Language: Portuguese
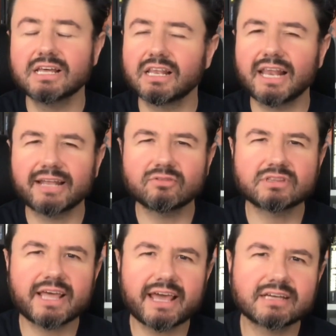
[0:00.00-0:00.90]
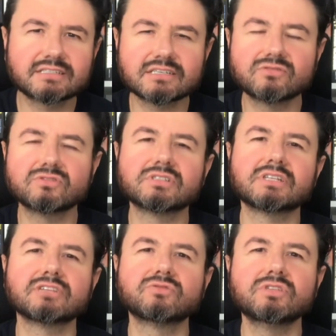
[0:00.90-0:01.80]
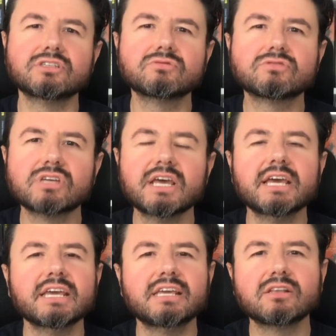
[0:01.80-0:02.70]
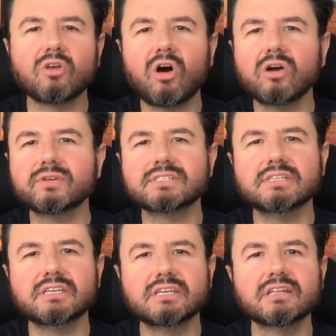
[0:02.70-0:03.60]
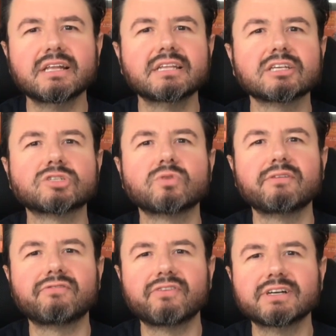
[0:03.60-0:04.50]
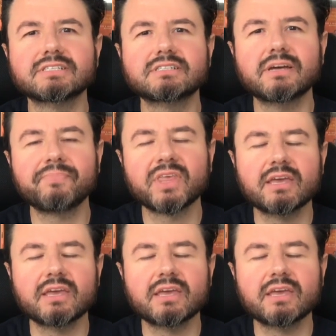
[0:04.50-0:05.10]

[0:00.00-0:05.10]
lá no Texas, nos Estados Unidos, e logo em seguida, ali na sua infância,